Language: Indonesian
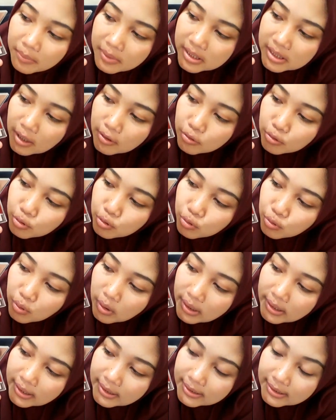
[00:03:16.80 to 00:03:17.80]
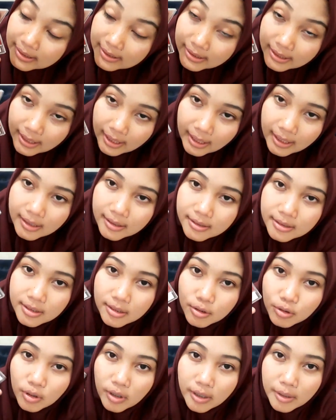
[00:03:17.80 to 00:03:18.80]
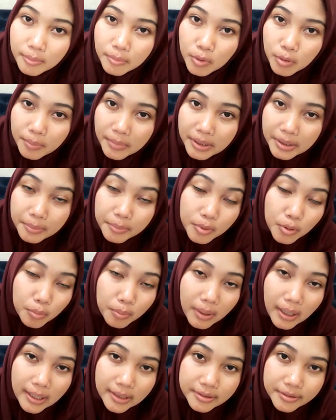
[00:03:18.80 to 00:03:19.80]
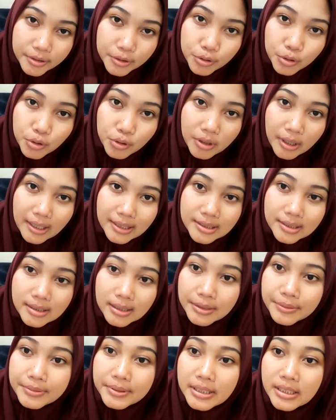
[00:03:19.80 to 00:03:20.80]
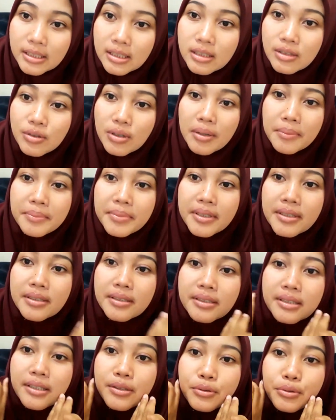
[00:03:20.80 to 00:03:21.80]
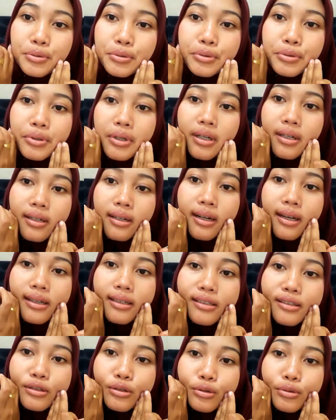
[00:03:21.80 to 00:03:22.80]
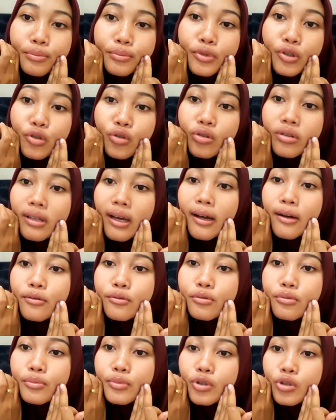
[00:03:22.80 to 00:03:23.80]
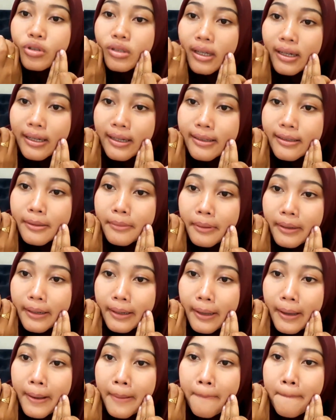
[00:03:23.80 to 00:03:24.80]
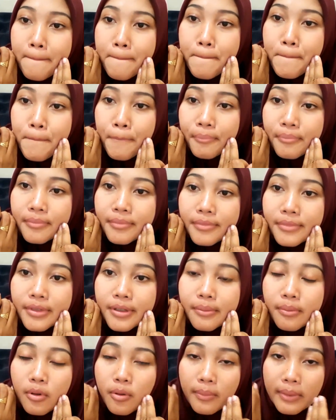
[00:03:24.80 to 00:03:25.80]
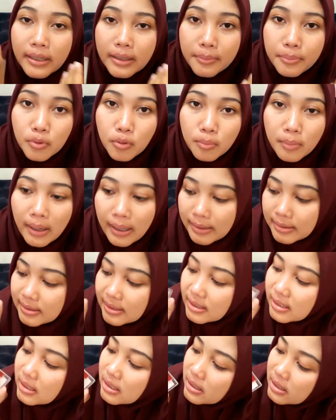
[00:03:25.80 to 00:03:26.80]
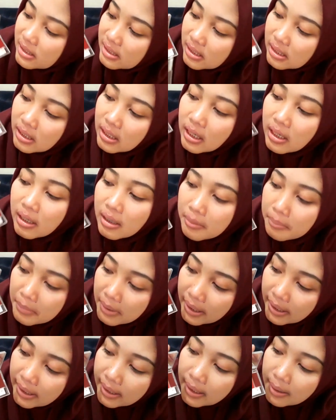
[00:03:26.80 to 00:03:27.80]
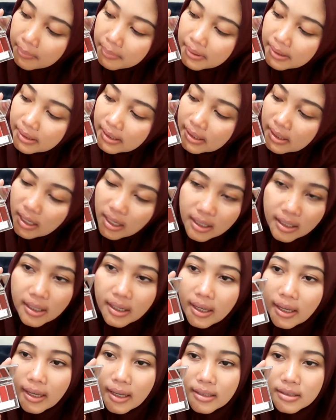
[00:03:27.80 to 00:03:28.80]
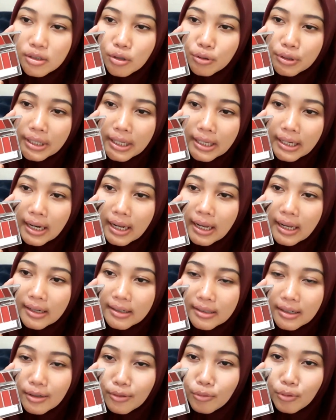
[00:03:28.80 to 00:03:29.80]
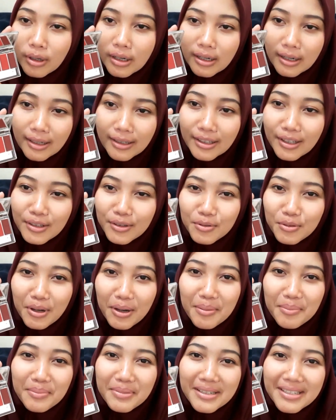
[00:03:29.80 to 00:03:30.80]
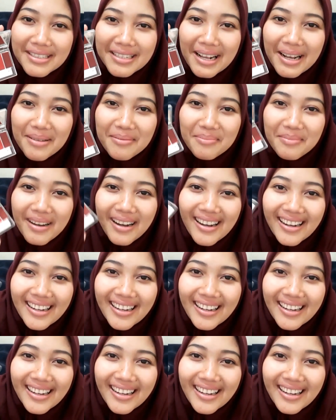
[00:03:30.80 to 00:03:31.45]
1, 2, dan 3 ini tuh kayak belum ada perubahan gitu loh guys lipsticknya tuh hampir satu warna gitu menurut aku menurut kalian gimana ini belum ada perubahan jadi mereka bertiga ini kayak saudaraan dan warnanya tuh hampir sama